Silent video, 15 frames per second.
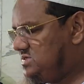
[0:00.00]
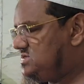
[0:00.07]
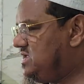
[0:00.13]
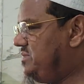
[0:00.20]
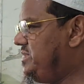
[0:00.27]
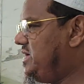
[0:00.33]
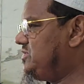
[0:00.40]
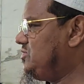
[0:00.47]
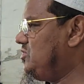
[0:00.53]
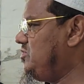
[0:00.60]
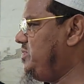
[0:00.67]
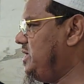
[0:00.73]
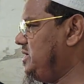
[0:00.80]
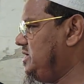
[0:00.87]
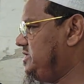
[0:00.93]
ইসলামী
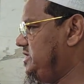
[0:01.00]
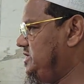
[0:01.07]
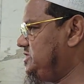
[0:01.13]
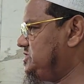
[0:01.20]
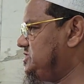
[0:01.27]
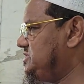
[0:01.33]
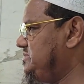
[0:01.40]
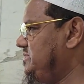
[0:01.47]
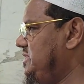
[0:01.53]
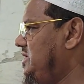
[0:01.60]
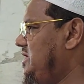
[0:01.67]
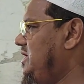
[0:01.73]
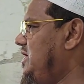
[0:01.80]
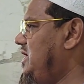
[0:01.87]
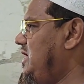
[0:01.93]
আন্দোলন বাংলাদেশ
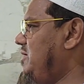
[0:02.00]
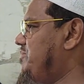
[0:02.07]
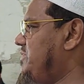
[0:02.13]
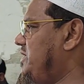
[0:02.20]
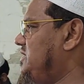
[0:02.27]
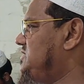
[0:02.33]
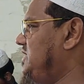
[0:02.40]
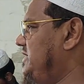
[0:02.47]
আপনারা